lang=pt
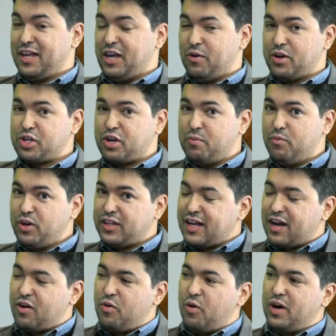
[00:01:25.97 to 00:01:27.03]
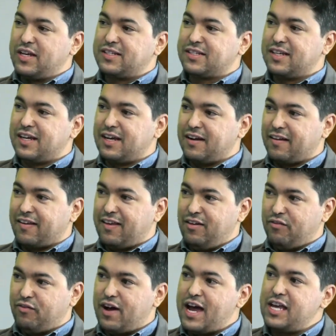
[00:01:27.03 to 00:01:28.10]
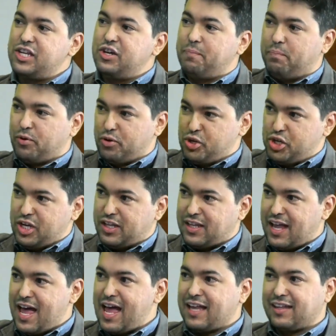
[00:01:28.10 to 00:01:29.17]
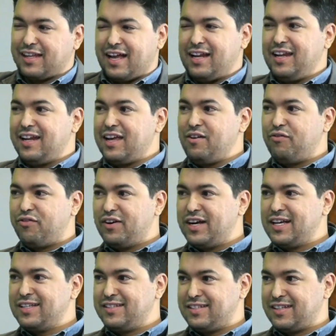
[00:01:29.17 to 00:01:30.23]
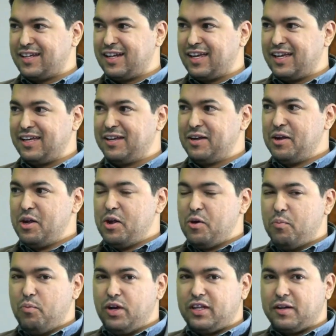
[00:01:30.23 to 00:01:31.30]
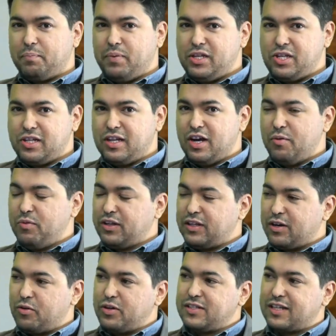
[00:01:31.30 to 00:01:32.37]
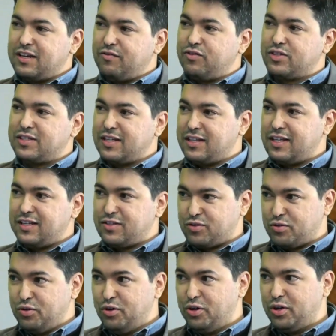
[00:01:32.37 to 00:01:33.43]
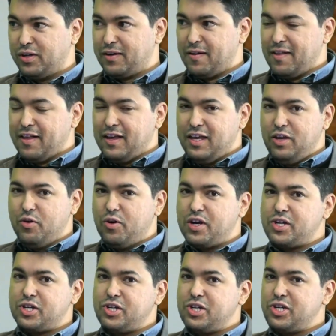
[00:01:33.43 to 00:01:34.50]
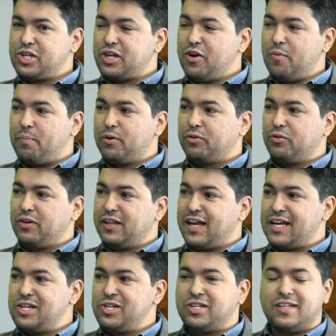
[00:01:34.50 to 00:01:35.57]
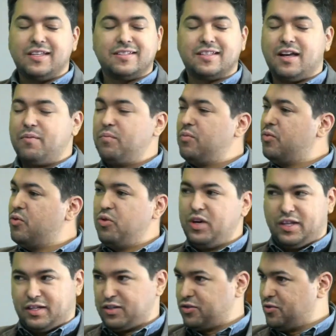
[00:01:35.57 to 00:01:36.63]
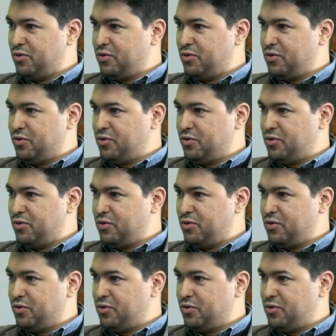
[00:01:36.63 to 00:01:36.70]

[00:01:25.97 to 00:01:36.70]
Eu acho que muita coisa que vai te projetar tá ali na infância, né? Sim. Muita aptidão, muita coisa que você testou. E hoje a gente tem a oportunidade de testar muitas